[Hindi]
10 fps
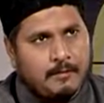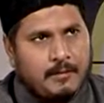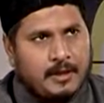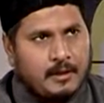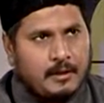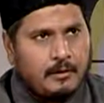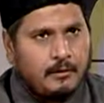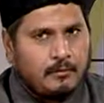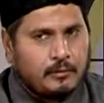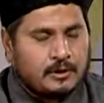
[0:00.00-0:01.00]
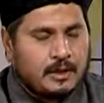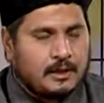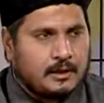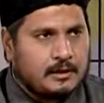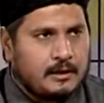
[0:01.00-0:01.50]
मेरे दिल को मुर्दा
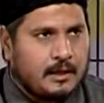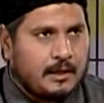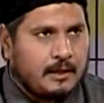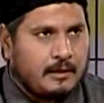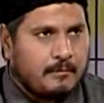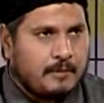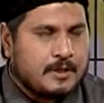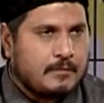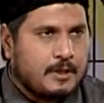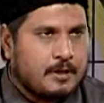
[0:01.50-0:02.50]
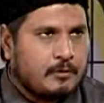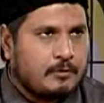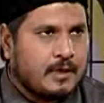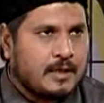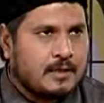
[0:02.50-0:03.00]
कर दिया है हम्म। बस मेरी
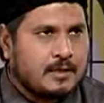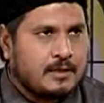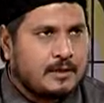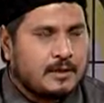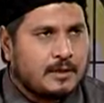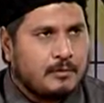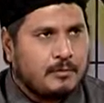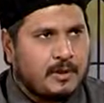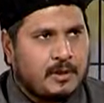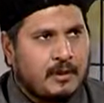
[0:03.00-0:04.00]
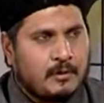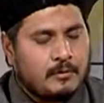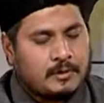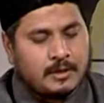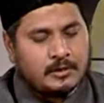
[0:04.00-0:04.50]
तोबा के ज़रिए से तू मेरे दिल
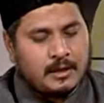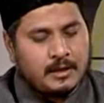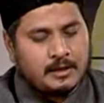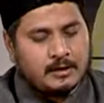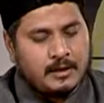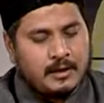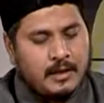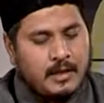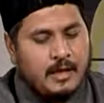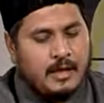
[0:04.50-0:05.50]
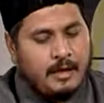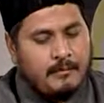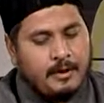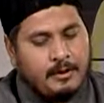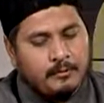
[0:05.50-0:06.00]
को ज़िंदा कर दे ऐ
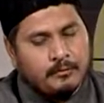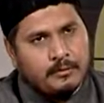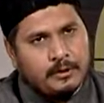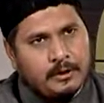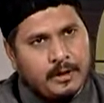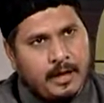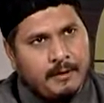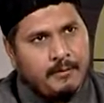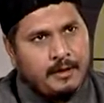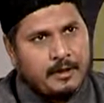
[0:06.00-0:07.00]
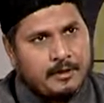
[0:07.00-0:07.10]
मेरी उम्मीद ए मेरे